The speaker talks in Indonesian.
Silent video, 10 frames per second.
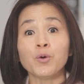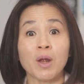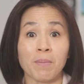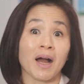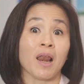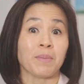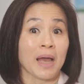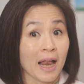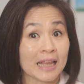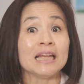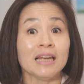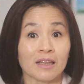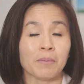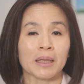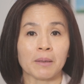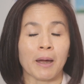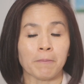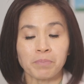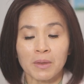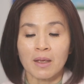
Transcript: udah mengalami hal ini teman-teman.